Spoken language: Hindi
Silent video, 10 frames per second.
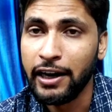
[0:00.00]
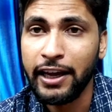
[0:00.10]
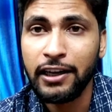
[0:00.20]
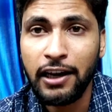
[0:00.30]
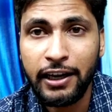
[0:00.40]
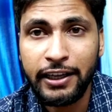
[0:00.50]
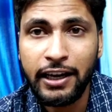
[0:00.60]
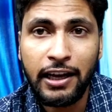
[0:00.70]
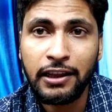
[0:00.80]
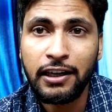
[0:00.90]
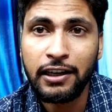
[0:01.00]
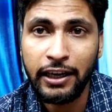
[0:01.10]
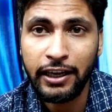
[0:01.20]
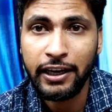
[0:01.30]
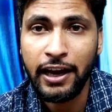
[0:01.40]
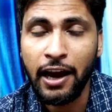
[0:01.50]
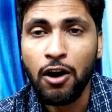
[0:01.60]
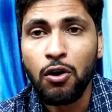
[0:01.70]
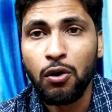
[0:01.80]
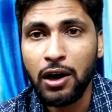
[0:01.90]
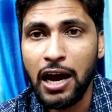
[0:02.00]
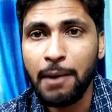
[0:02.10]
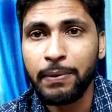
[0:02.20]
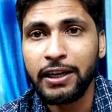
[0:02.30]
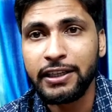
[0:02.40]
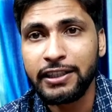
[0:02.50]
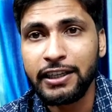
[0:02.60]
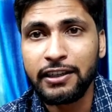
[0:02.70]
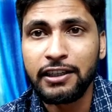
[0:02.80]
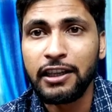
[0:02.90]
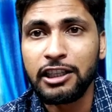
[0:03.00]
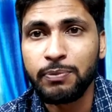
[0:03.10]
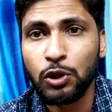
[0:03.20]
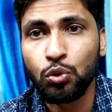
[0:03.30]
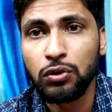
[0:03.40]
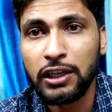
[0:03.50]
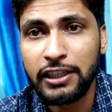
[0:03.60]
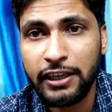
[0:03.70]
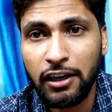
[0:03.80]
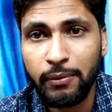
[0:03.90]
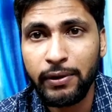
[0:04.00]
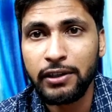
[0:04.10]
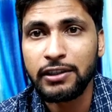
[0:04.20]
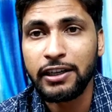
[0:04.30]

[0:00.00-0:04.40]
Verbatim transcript: लेकिन अगर ये अंदर नहीं गया और आपने इसी के साथ इस पर दूसरा सिग्नल भी